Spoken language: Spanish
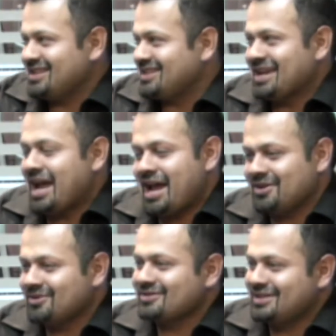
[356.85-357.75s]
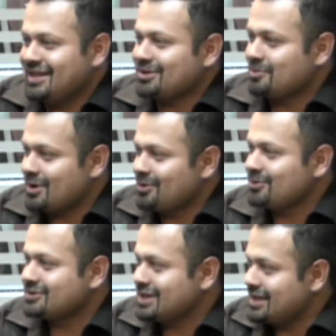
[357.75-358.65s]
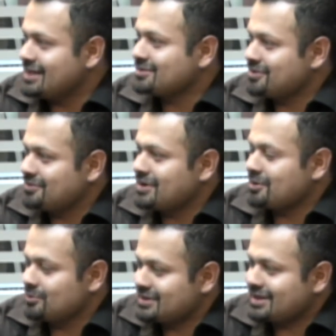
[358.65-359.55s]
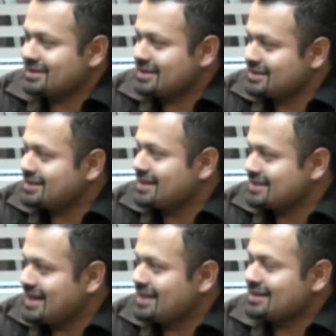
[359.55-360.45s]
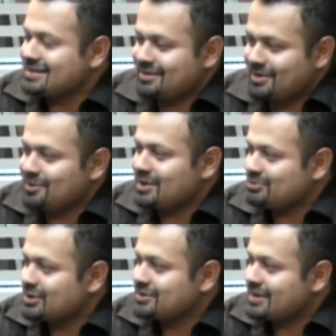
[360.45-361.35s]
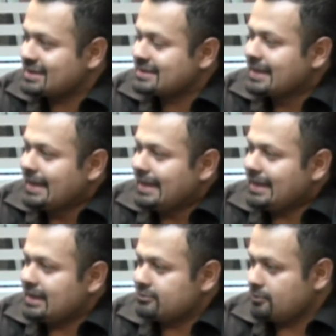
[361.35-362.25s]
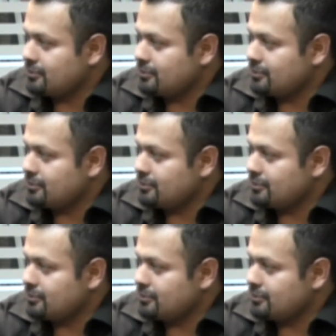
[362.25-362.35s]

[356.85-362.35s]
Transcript: 7 años y he tomado algunos talleres con algunos artistas interesantes y con algunas personas que son